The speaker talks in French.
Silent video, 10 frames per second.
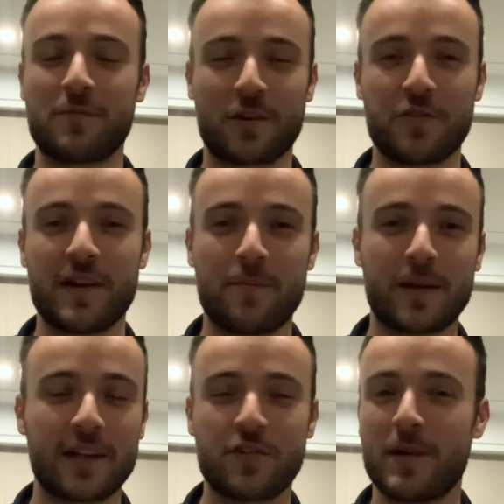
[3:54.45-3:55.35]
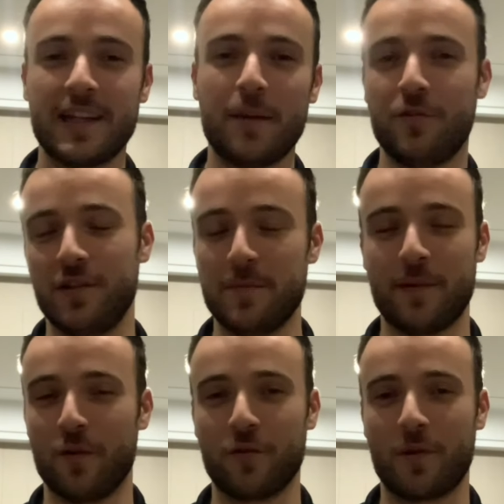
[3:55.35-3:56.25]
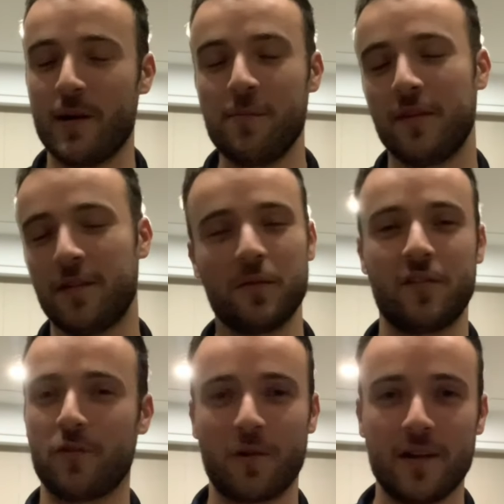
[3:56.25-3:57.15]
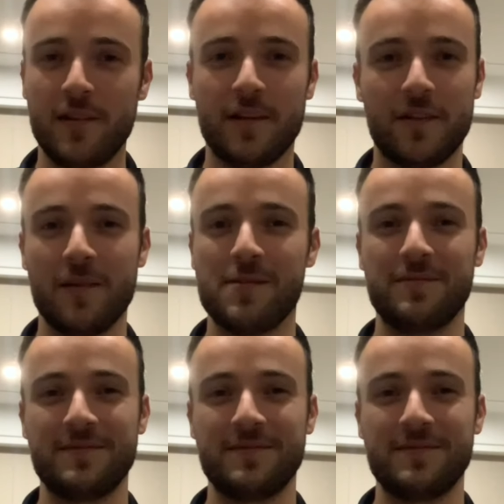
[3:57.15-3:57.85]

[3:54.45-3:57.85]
quand je vais à Paris, je m'adapte, je dis pain au chocolat, mais sinon c'est chocolatine, évidemment.